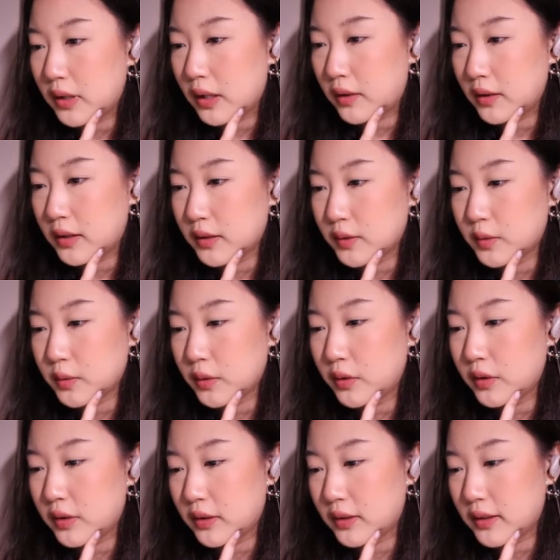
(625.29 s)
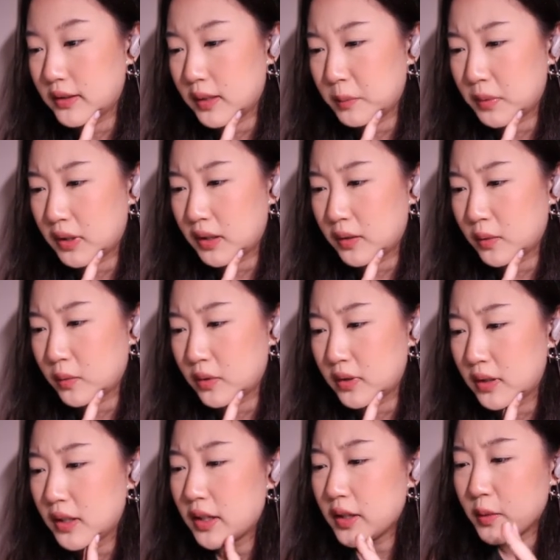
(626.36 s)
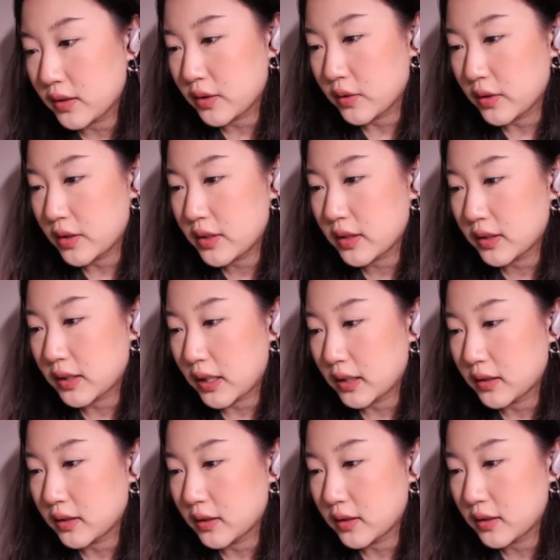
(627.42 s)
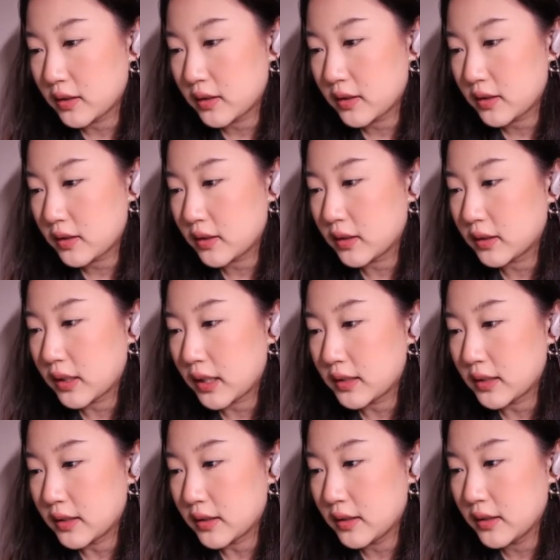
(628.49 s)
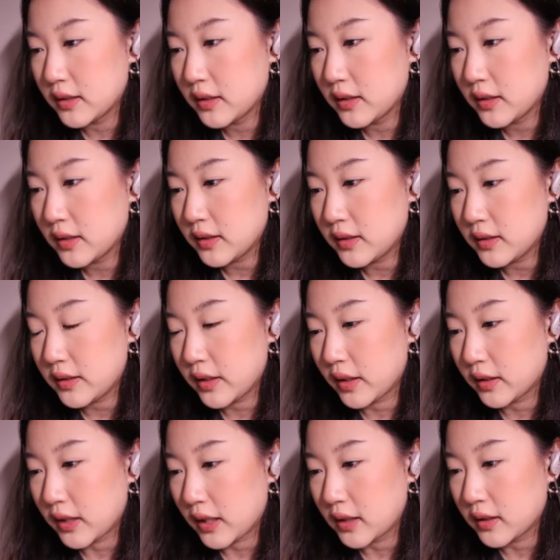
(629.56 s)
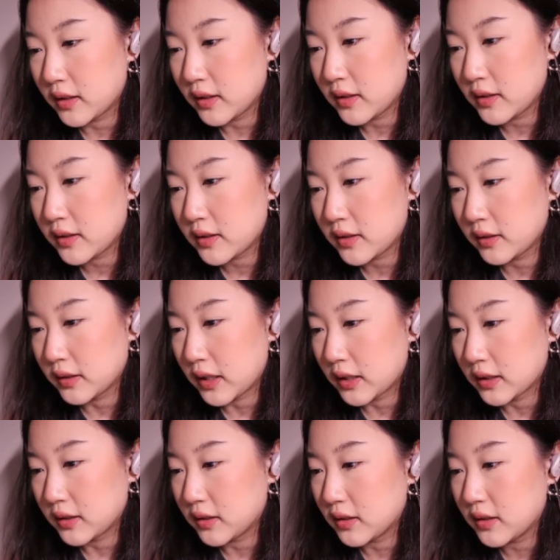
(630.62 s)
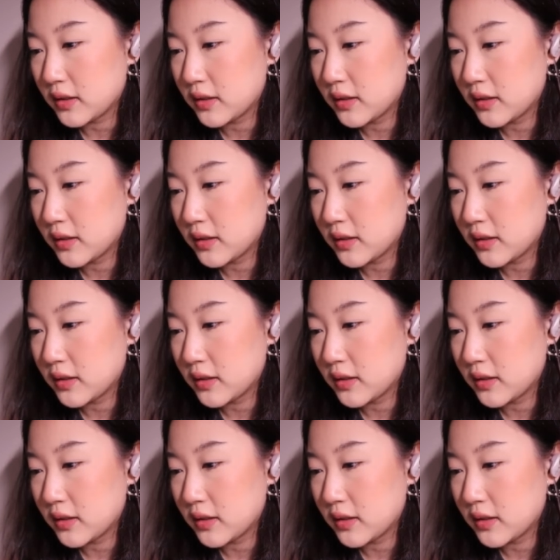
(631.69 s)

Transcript: 然后让所有人给咱们干活。首先这个大哥，这个大姐，这个大哥，这个大哥，